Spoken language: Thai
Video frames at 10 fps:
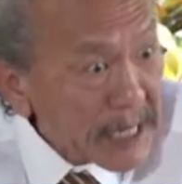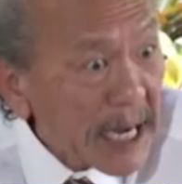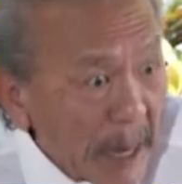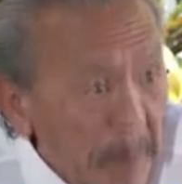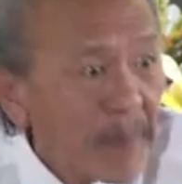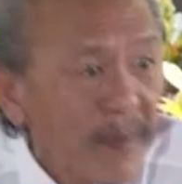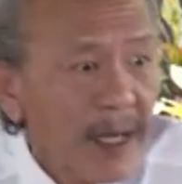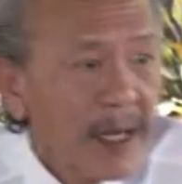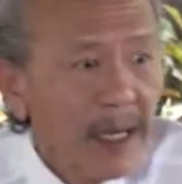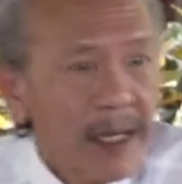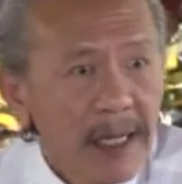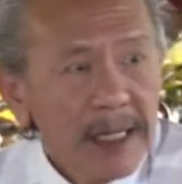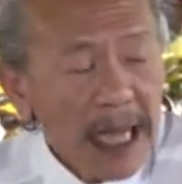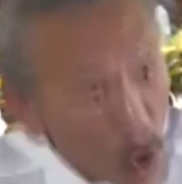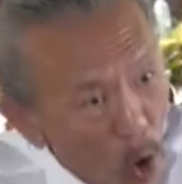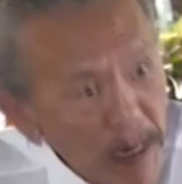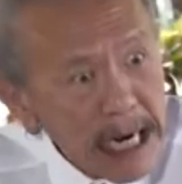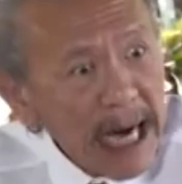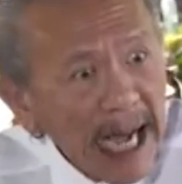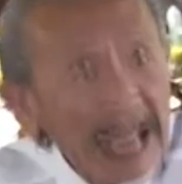สันทนาบ้าง ก็ในเว
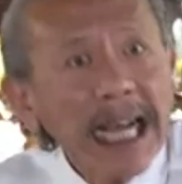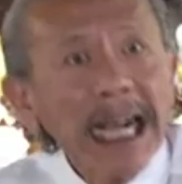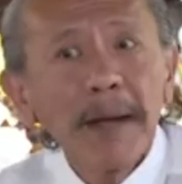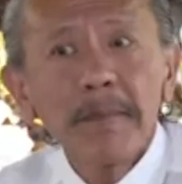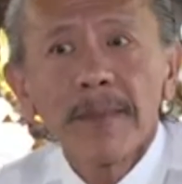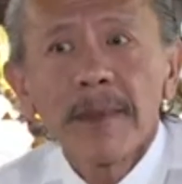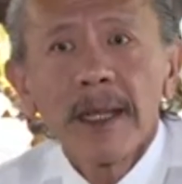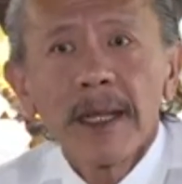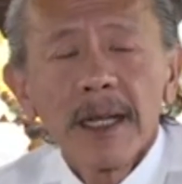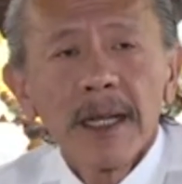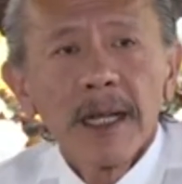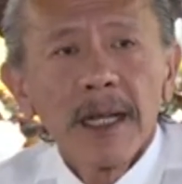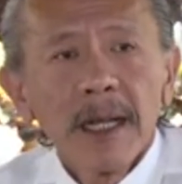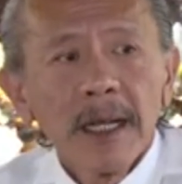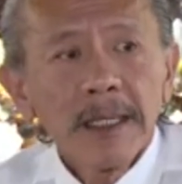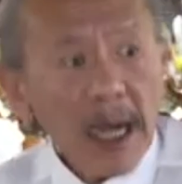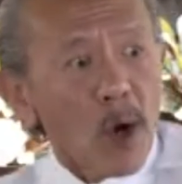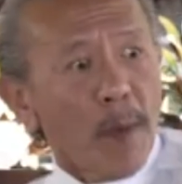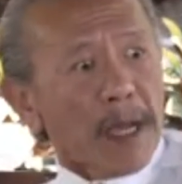ลาไล่เลี่ยกันนะฮะเดี๋ยวลองฟังดูนะครับ